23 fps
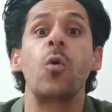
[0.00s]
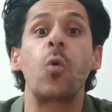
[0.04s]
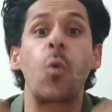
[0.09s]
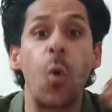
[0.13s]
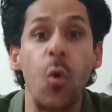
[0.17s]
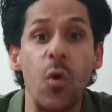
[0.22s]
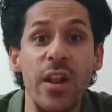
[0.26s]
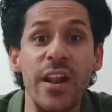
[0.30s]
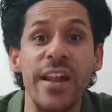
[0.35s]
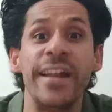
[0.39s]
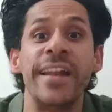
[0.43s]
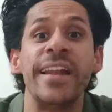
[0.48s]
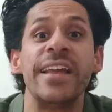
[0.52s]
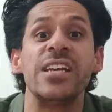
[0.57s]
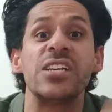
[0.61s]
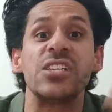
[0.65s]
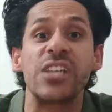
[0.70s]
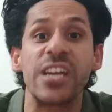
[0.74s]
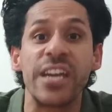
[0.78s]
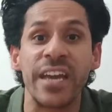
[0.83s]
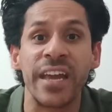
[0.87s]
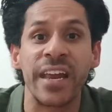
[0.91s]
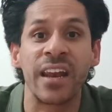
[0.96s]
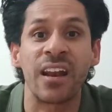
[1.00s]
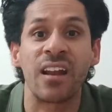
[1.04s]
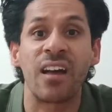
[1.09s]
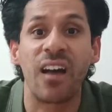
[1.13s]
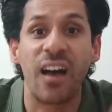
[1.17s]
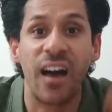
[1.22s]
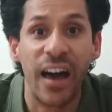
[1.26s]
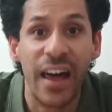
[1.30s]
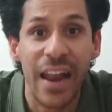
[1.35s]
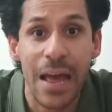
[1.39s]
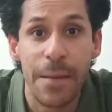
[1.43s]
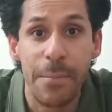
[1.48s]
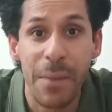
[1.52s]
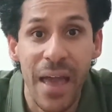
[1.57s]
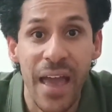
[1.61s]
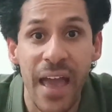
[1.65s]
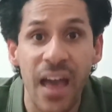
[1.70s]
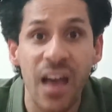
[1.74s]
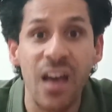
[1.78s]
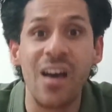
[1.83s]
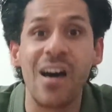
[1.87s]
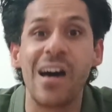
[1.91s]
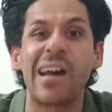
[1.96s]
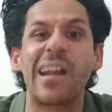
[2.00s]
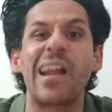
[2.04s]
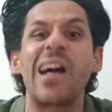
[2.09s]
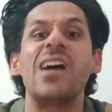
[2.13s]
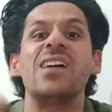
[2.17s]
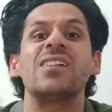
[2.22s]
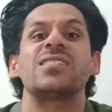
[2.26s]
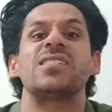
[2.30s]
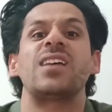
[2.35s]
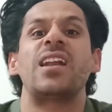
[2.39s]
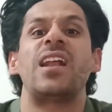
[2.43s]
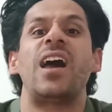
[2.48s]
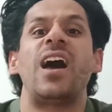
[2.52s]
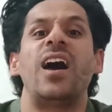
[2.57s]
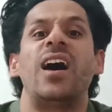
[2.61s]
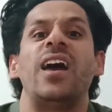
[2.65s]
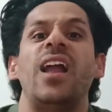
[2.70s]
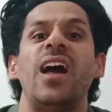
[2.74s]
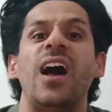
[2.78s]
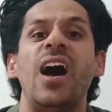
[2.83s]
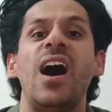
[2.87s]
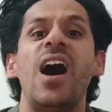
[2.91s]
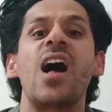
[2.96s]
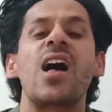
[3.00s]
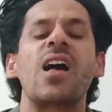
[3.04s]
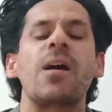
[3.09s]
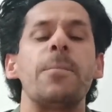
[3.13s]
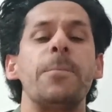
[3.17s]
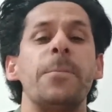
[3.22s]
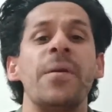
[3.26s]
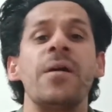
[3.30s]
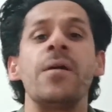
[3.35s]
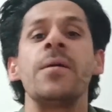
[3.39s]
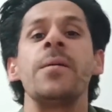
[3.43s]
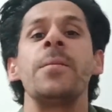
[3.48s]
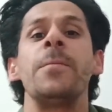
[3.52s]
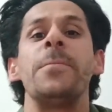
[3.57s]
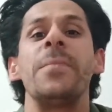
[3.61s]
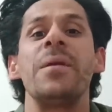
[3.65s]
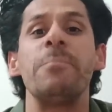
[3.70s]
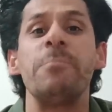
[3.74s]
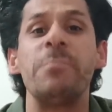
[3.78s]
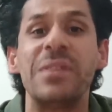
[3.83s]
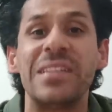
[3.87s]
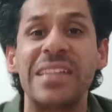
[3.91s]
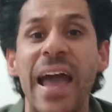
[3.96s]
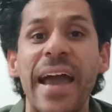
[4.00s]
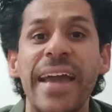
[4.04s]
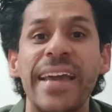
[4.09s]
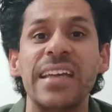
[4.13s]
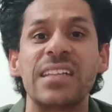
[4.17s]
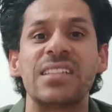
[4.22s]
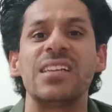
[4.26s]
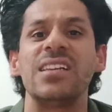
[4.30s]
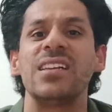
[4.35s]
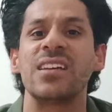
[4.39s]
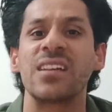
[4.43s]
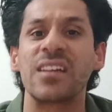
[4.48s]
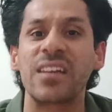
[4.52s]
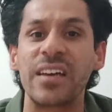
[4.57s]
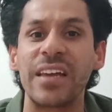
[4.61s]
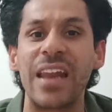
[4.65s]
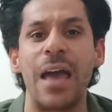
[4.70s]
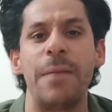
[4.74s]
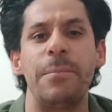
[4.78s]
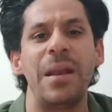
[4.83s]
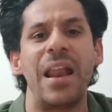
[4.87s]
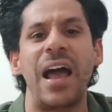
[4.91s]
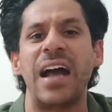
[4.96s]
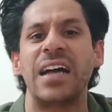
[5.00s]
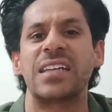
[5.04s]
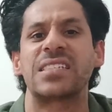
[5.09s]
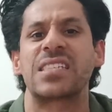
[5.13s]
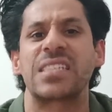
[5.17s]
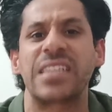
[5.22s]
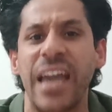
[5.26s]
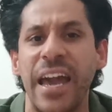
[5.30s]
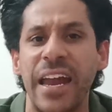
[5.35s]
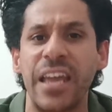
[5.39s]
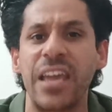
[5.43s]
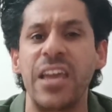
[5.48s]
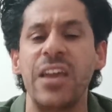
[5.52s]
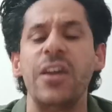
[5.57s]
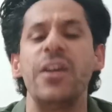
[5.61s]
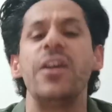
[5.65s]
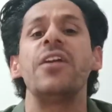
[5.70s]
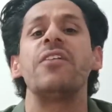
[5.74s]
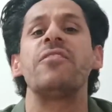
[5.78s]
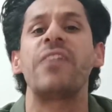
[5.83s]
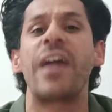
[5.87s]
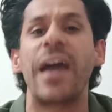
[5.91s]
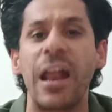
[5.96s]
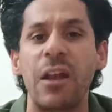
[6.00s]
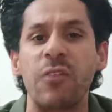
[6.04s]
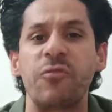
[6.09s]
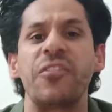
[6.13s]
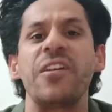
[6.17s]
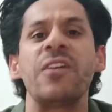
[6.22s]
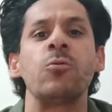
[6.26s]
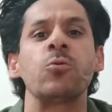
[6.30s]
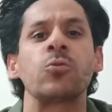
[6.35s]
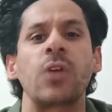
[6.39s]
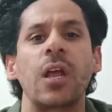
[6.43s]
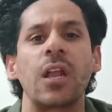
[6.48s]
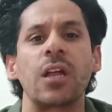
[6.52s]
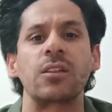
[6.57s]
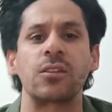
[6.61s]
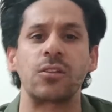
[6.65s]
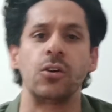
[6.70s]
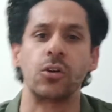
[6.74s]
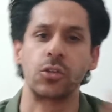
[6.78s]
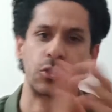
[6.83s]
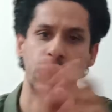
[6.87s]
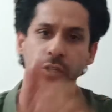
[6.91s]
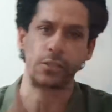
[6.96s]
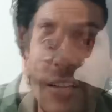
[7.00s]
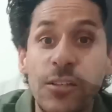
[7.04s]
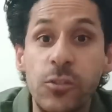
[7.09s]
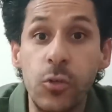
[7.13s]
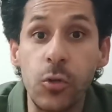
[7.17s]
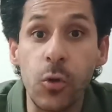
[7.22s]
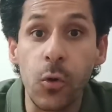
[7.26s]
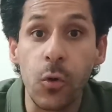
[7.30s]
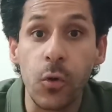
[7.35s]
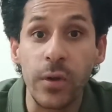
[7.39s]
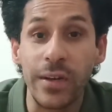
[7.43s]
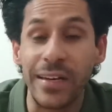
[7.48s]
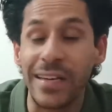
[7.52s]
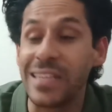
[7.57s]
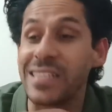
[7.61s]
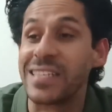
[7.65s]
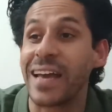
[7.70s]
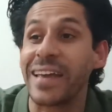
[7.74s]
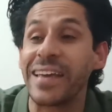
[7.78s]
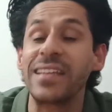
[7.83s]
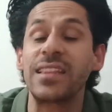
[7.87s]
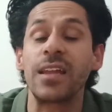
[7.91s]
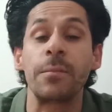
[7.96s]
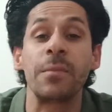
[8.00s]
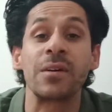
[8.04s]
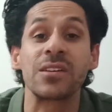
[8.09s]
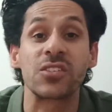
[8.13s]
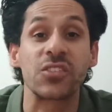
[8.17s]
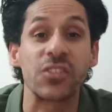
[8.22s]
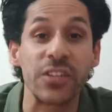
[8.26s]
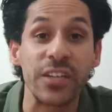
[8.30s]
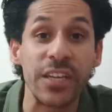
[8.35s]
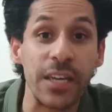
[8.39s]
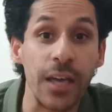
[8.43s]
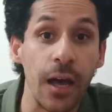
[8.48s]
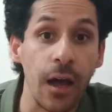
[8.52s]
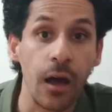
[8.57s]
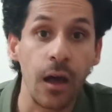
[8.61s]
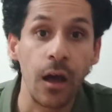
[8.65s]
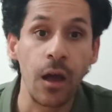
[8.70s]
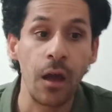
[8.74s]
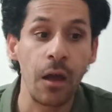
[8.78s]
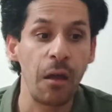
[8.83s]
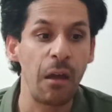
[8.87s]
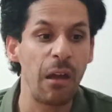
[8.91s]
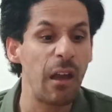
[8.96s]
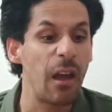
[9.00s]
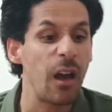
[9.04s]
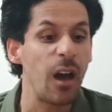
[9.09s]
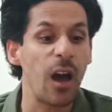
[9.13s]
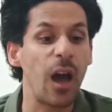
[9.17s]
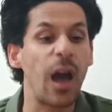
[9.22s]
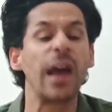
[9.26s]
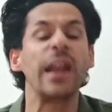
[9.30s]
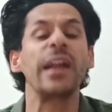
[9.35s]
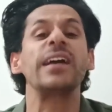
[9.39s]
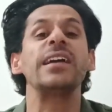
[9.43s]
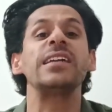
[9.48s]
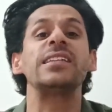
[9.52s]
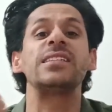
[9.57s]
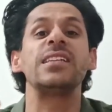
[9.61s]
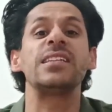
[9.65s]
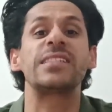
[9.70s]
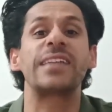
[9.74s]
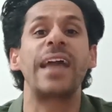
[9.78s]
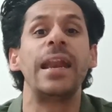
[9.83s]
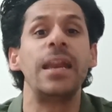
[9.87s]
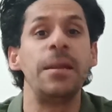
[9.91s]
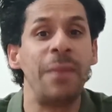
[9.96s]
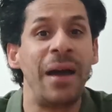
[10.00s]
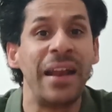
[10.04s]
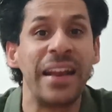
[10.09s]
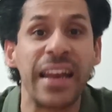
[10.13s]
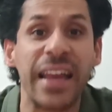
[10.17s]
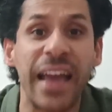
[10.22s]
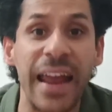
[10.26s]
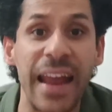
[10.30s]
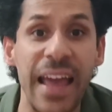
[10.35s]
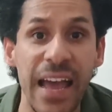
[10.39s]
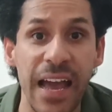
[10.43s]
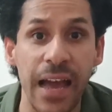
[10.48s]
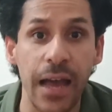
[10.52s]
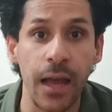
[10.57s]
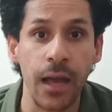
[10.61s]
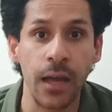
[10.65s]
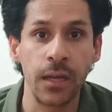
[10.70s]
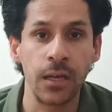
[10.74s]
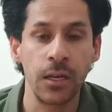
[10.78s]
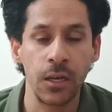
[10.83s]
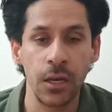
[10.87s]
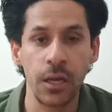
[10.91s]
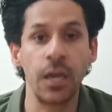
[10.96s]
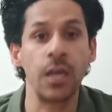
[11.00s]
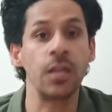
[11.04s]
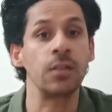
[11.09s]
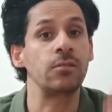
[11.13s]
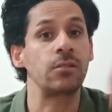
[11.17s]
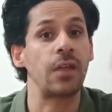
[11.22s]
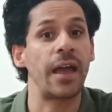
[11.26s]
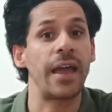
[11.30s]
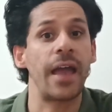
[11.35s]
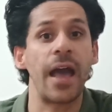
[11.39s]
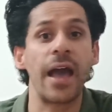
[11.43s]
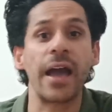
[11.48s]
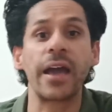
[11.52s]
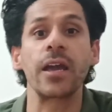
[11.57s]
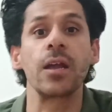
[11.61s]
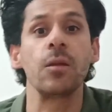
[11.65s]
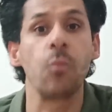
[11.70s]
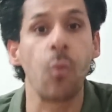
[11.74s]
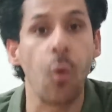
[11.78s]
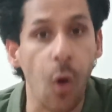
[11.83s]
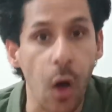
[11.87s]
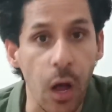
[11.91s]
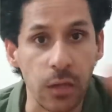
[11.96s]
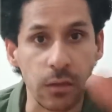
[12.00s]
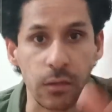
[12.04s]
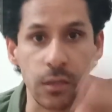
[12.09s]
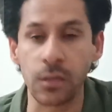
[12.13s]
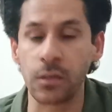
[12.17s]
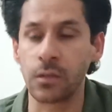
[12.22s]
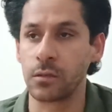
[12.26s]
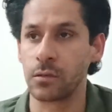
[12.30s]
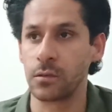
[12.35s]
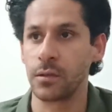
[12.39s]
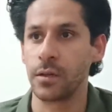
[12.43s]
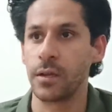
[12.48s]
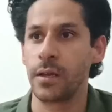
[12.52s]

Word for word: كل شيء انقلب رأسا على عقب من بداية الانقلاب العسكري في 2013 فيديو لسيدة مصرية خرجت تتكلم عن الغلاء انت يا اخي المواطن